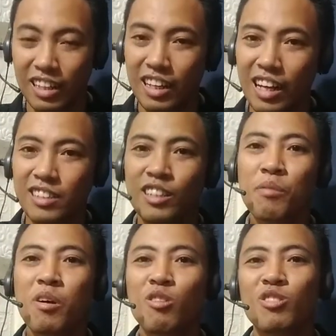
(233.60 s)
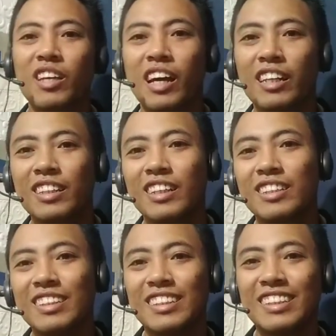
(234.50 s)
aksi kemanusiaan jadi
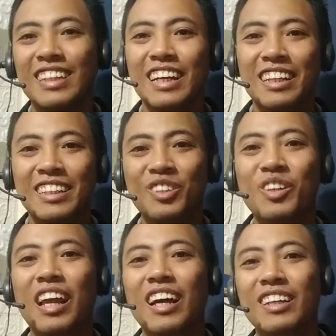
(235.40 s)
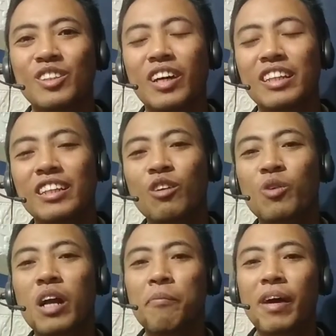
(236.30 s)
ya gitulah gitu nantinya
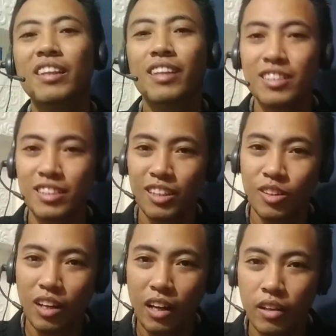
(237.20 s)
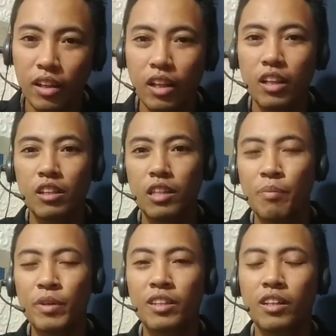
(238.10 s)
kurang pantas gitulah
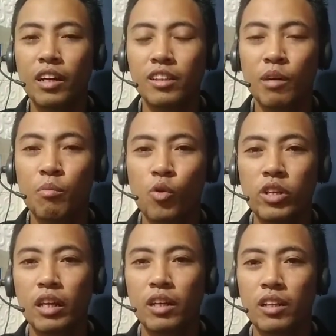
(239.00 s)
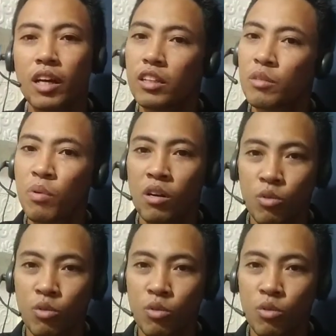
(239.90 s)
tapi terkait kemudian digaji perlu